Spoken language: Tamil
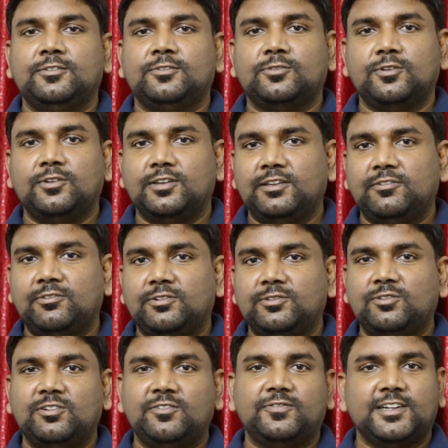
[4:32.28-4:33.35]
ஸோ இவர்
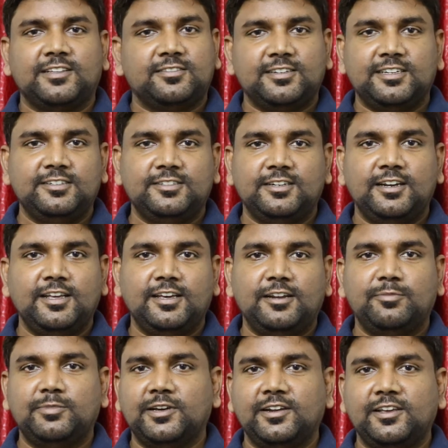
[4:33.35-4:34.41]
வந்து ஒரு ஃப்ரஸ்ட்ரேஷன்லேயே
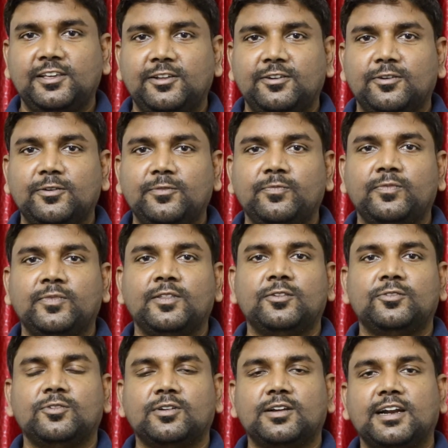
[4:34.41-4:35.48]
இருப்பார் ஹீரோ
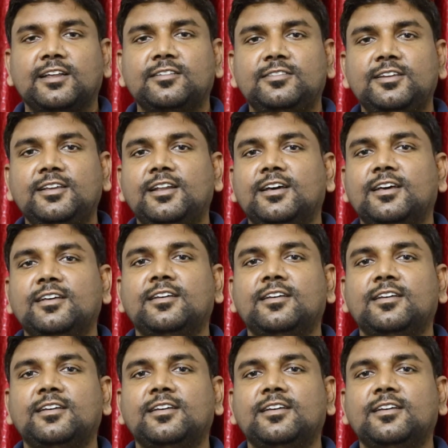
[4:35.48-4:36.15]
ஸோ கடைசியில்